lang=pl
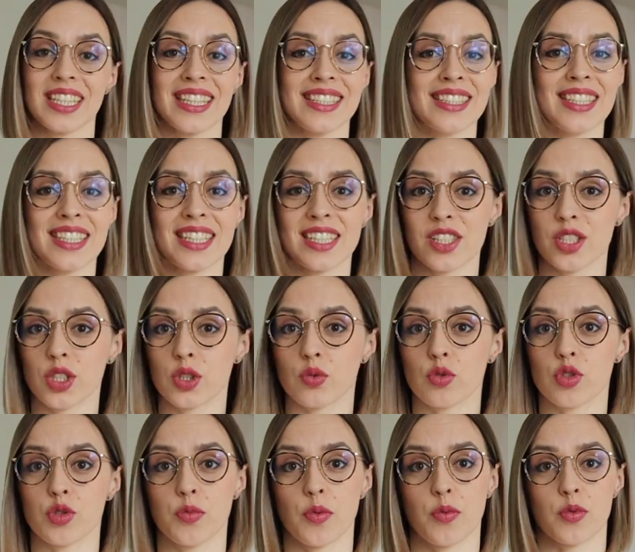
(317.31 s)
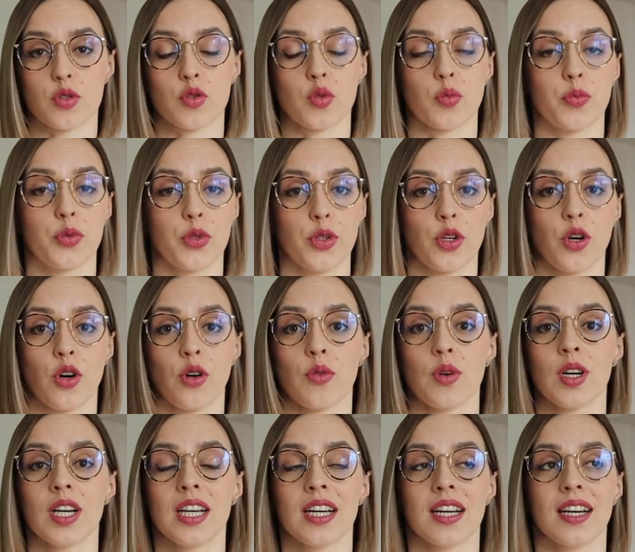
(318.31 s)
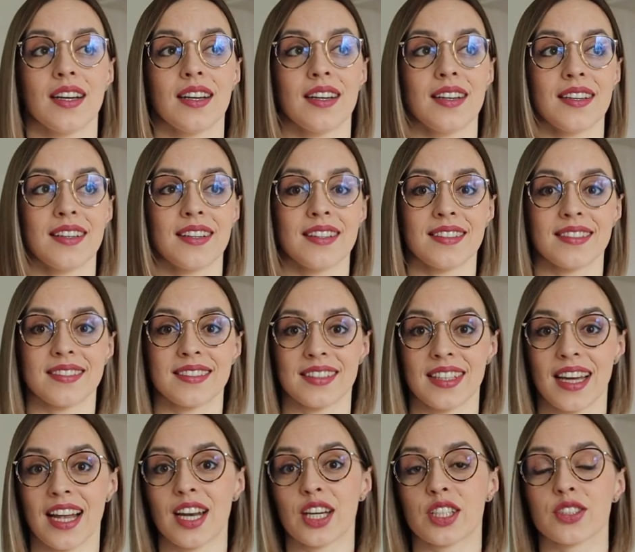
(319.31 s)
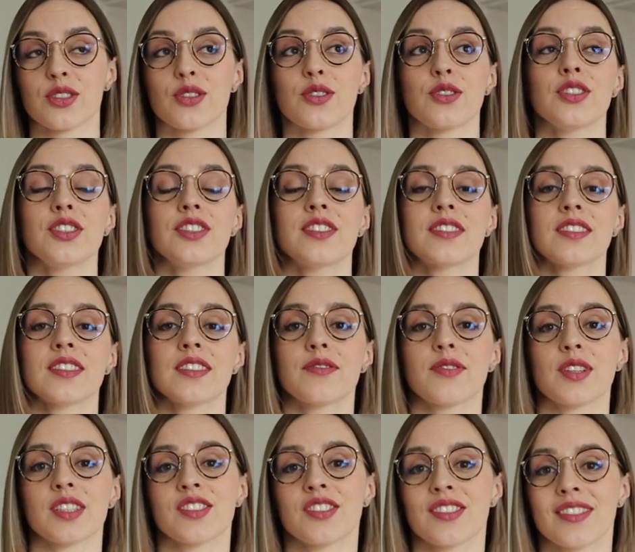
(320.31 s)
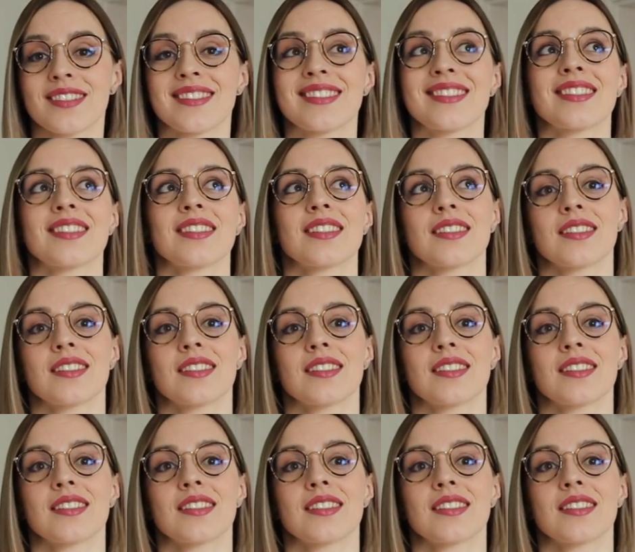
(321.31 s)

Nieraz niektórzy po prostu piją e, elektrolity właśnie z